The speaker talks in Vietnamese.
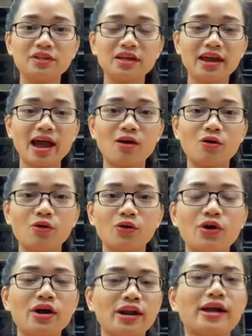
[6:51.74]
thế nào?
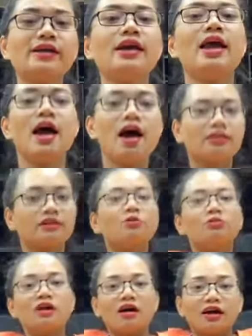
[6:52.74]
Đấy.
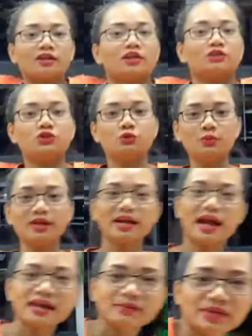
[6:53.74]
Thông thường thì chúng mình
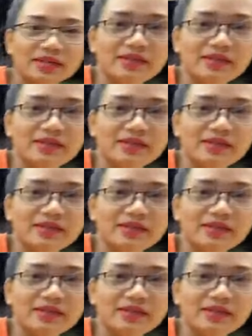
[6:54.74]
hay bị